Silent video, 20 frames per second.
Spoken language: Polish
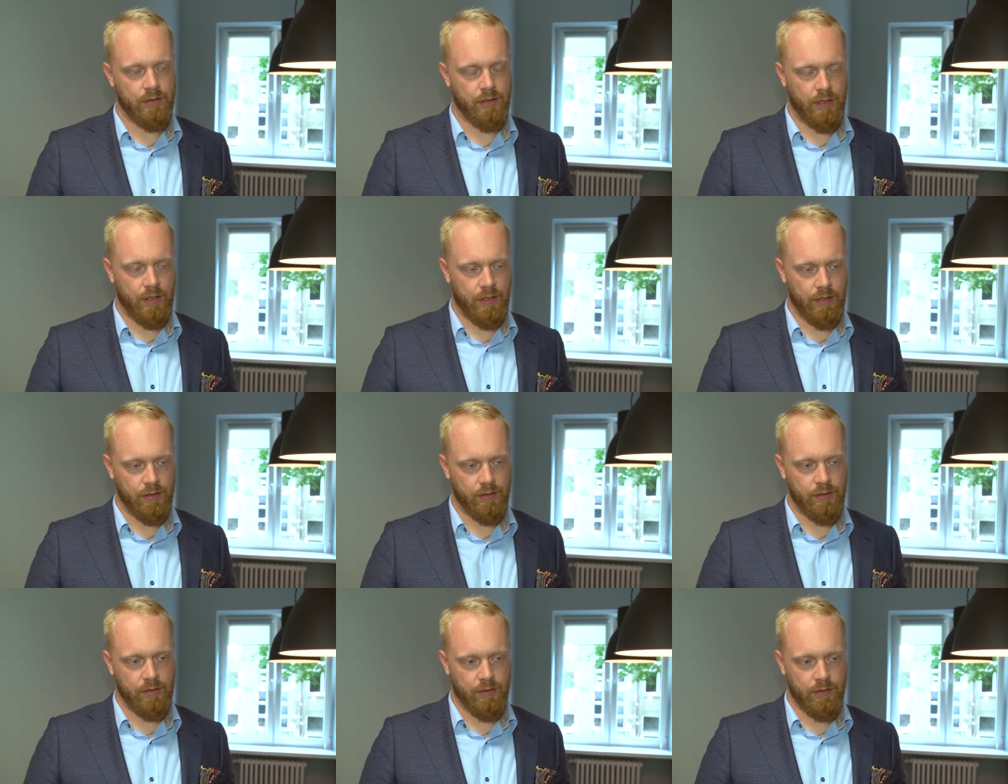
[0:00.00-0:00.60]

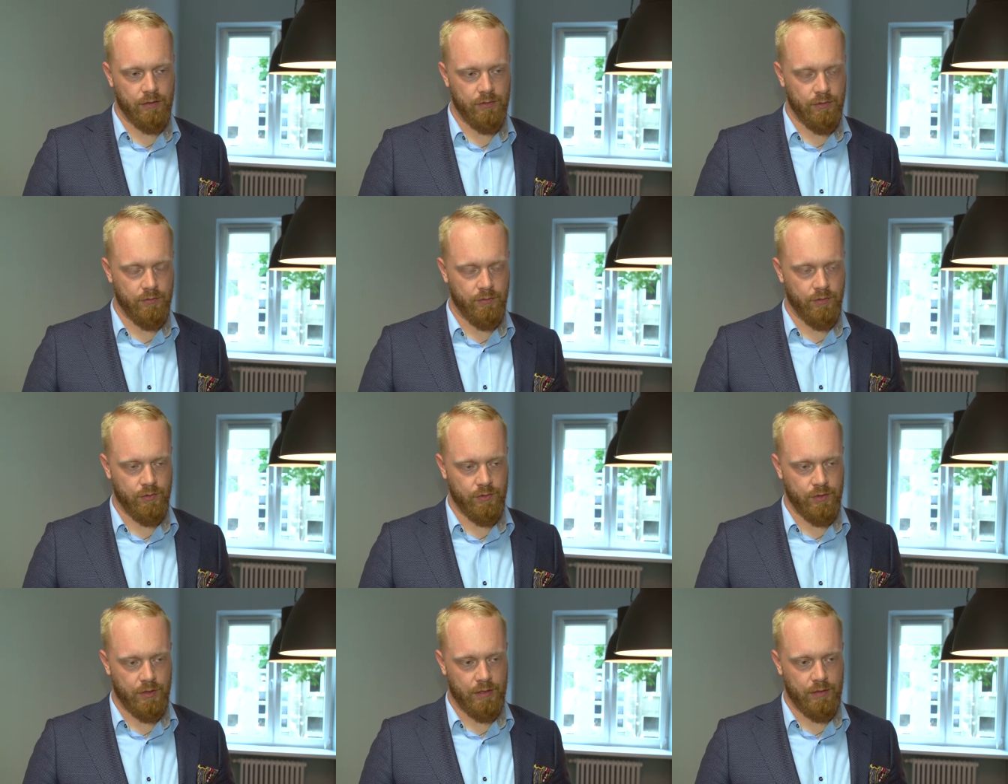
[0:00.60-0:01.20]
trend
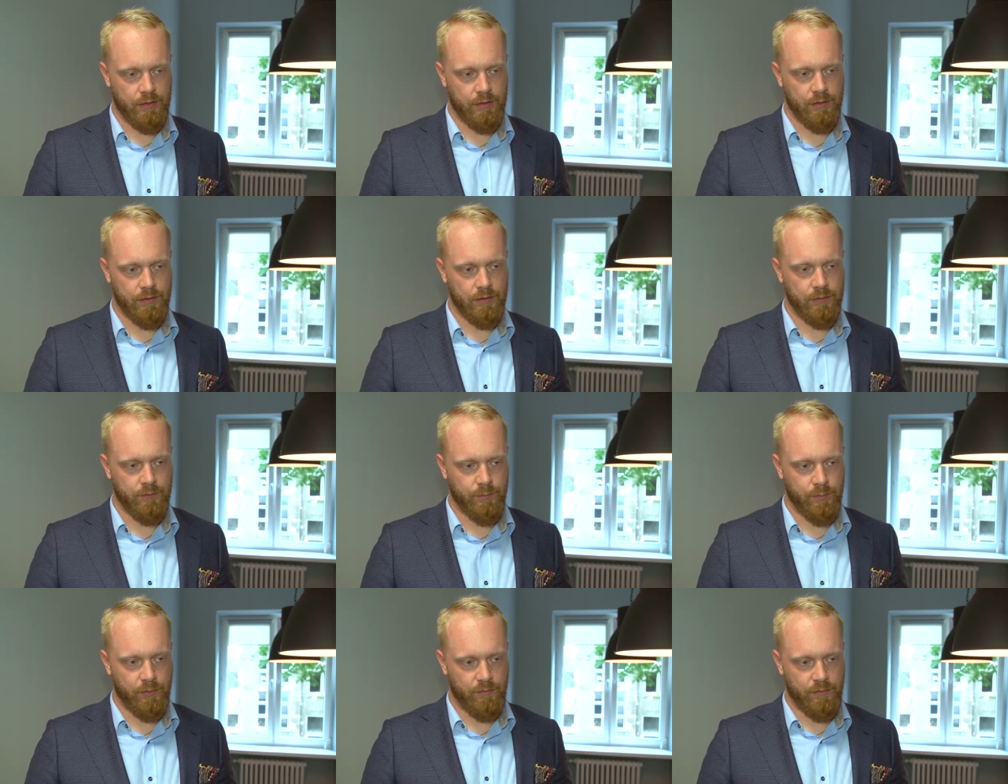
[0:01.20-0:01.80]
związany
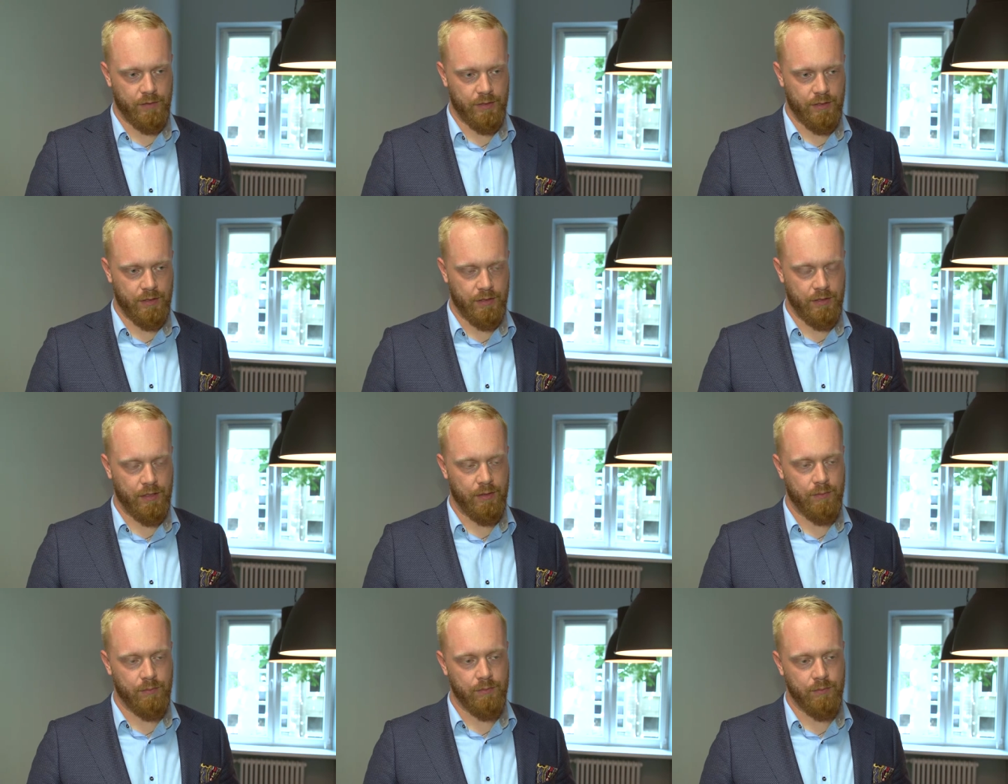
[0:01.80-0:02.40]
z
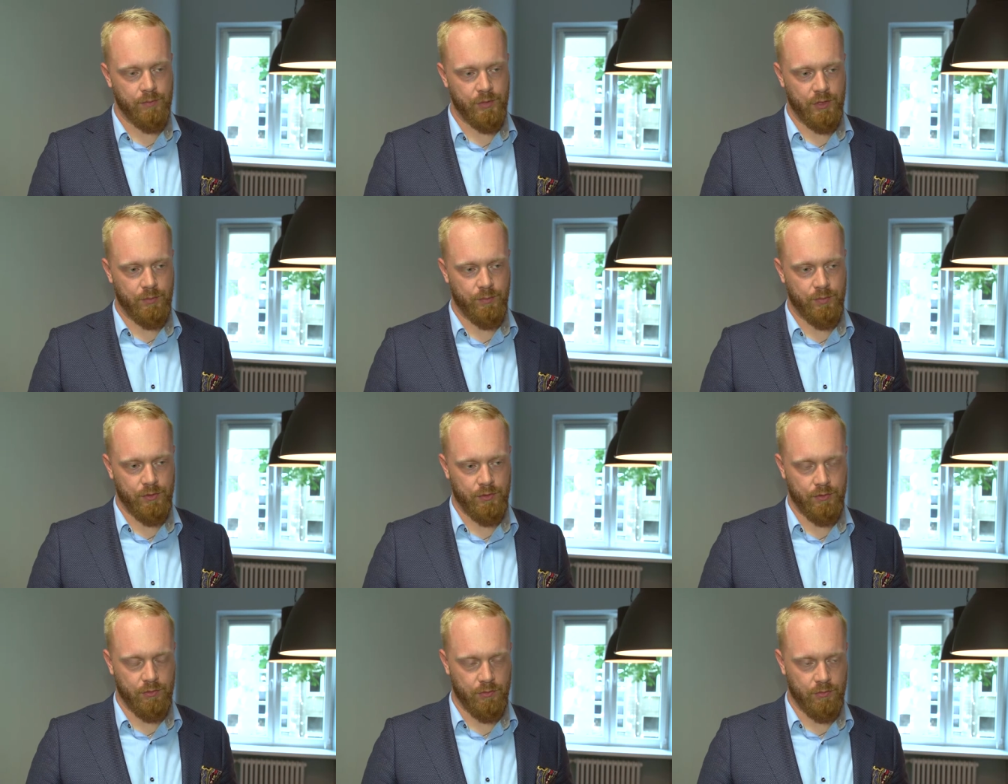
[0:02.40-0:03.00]
wprowadzaniem
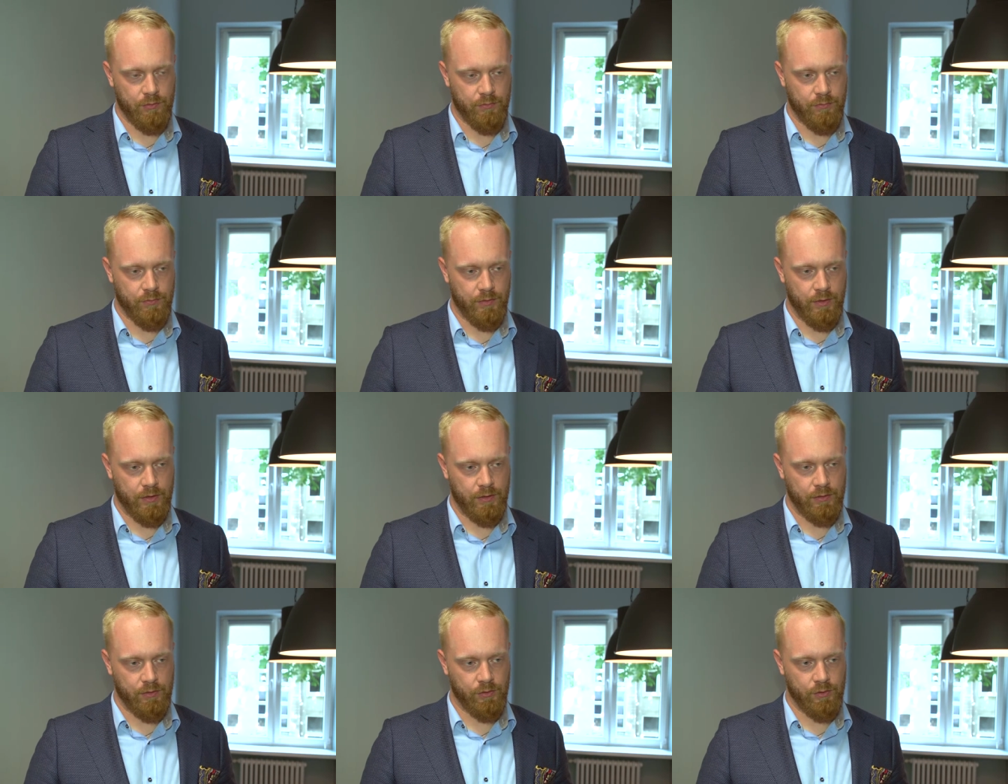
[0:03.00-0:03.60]
przepisów
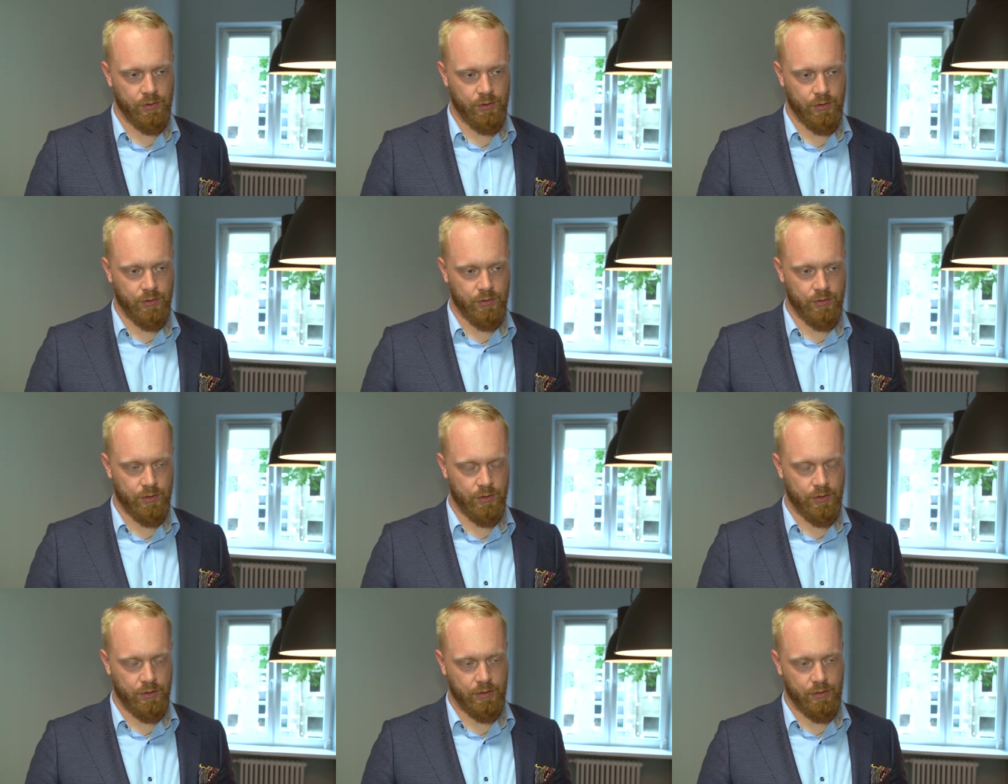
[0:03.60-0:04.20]
e,
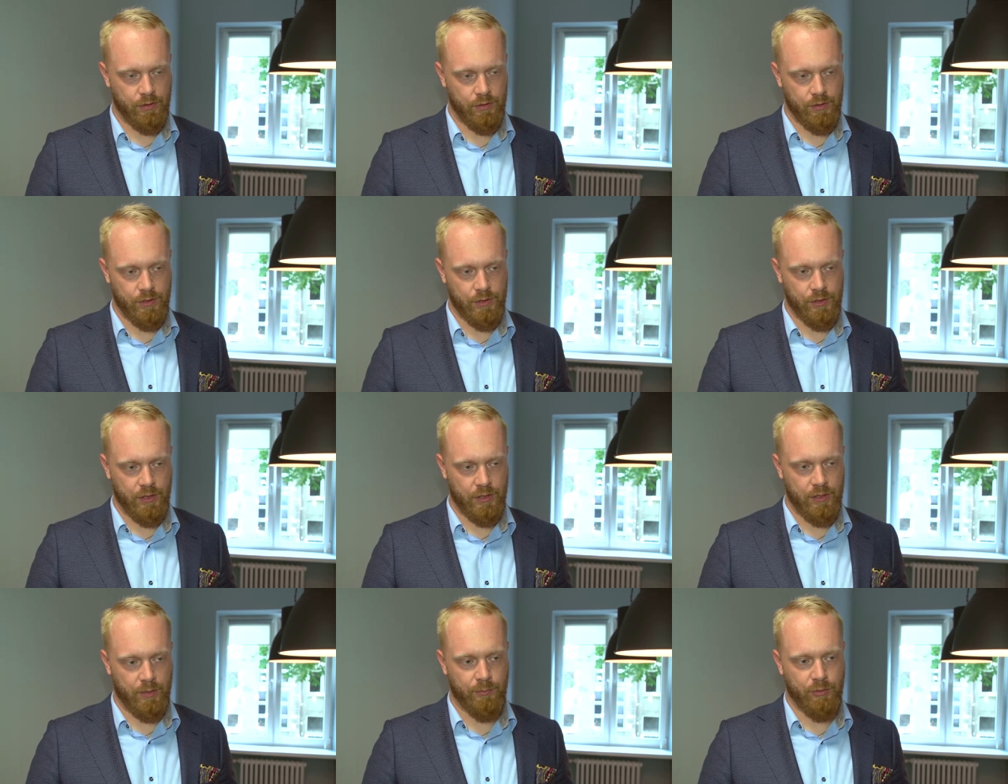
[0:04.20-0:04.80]
dotyczących
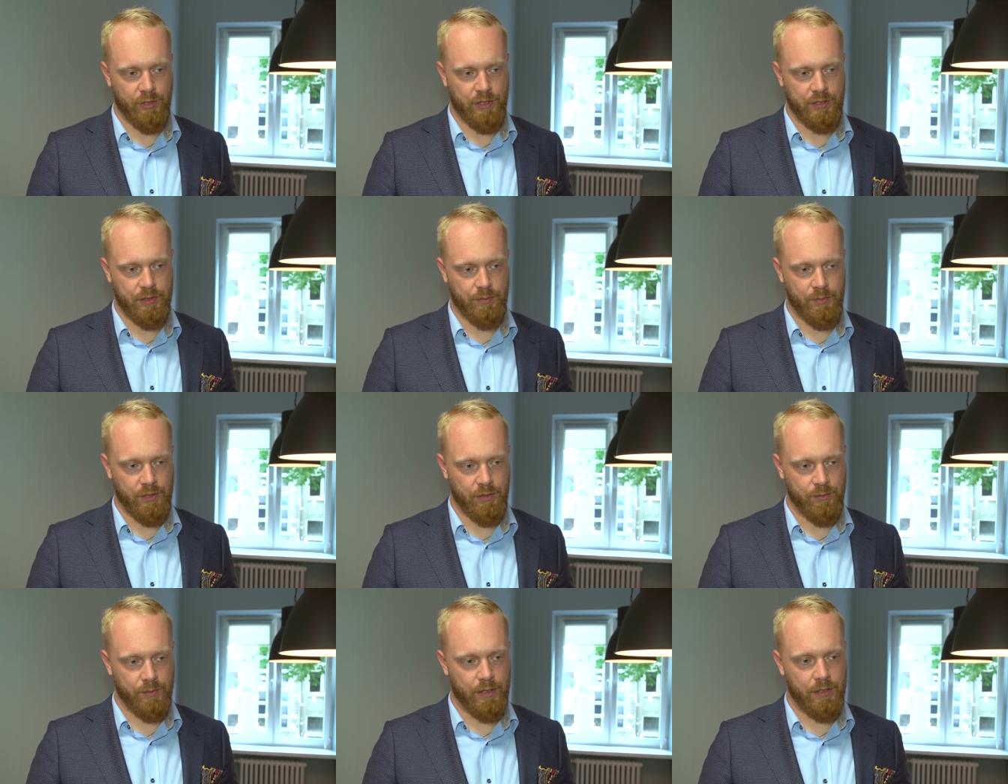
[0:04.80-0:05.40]
rozliczania płacy
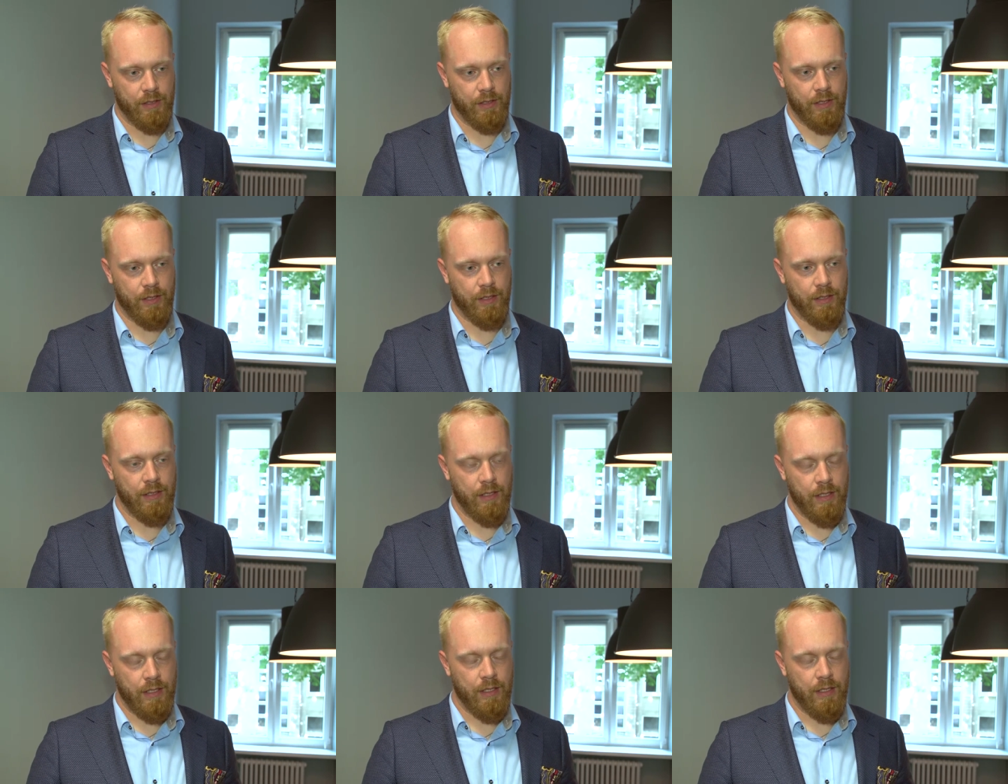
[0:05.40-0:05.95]
minimalnej